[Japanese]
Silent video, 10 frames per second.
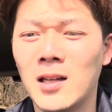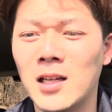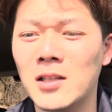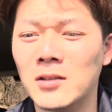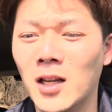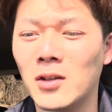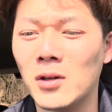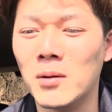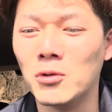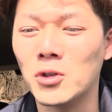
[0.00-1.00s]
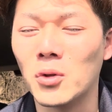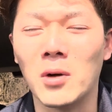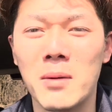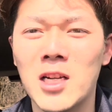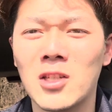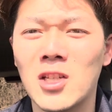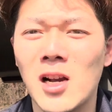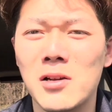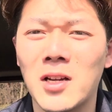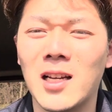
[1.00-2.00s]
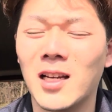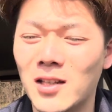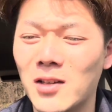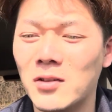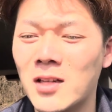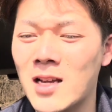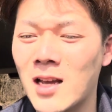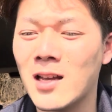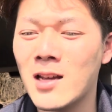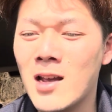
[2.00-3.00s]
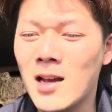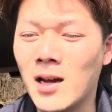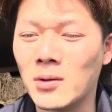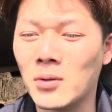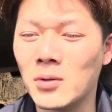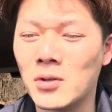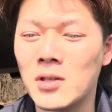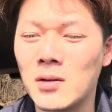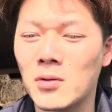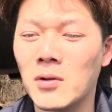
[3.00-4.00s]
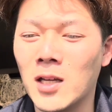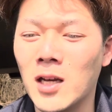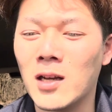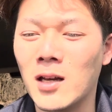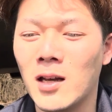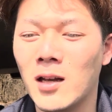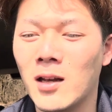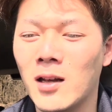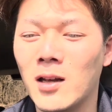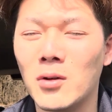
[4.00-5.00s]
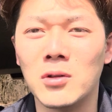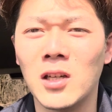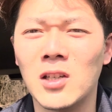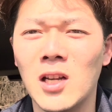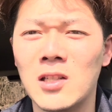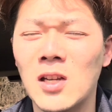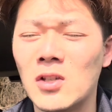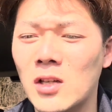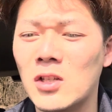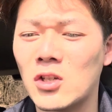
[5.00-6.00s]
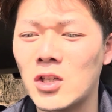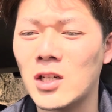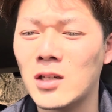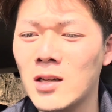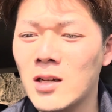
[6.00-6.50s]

できるんだというか、もうちょっとレベル違くないかっていうぐらいね、あの、グスタフソンはね、えー、よくできてる選手ですし、